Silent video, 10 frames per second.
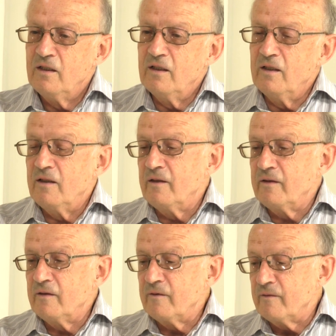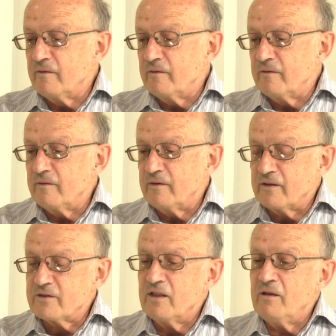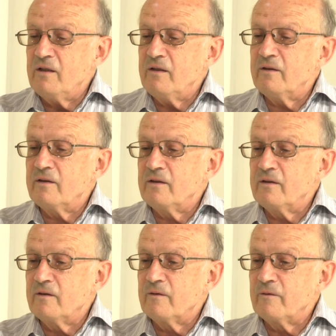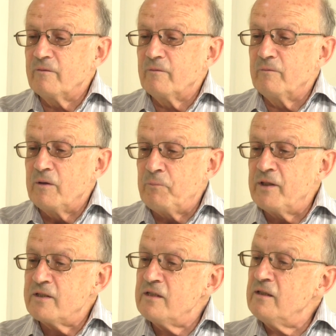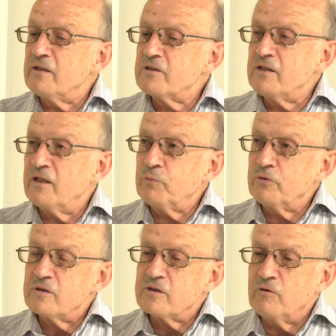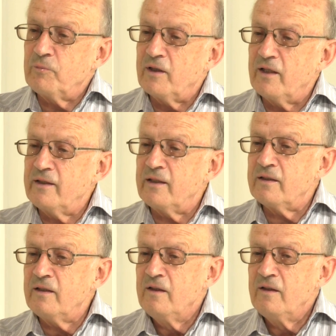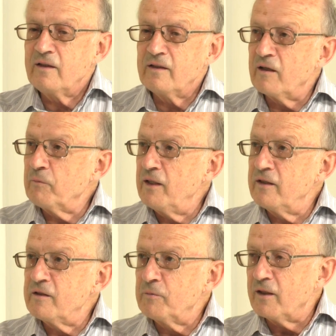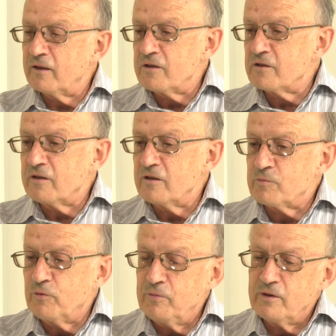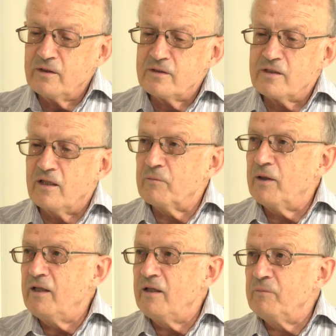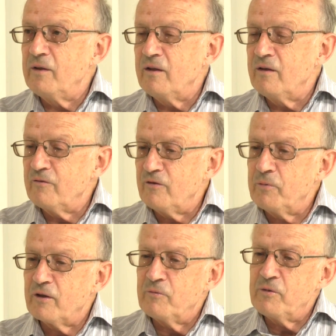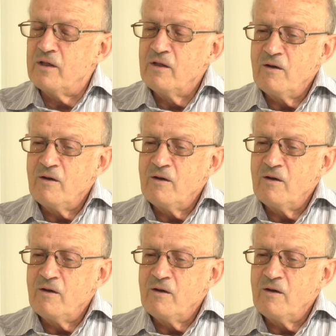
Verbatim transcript: Э, должна, э, мы перейти должны от путинского паханата к нормальной демократической республике с нормальными выборами